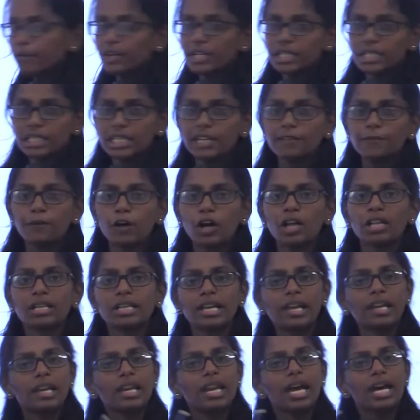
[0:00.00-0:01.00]
ஃபர்ஸ்ட் ஆஃப் ஆல்
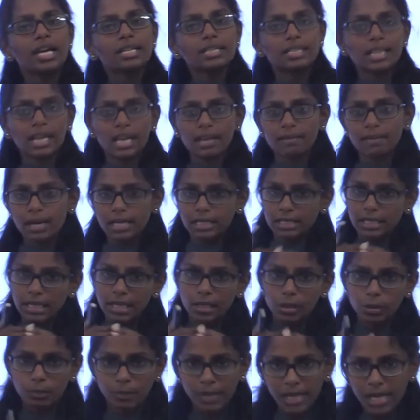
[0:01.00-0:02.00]
எல்லா
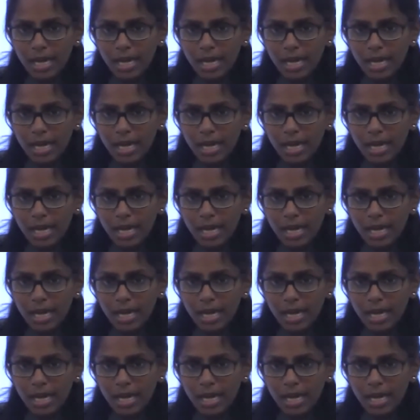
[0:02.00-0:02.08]
சிறைவாசிகளுமே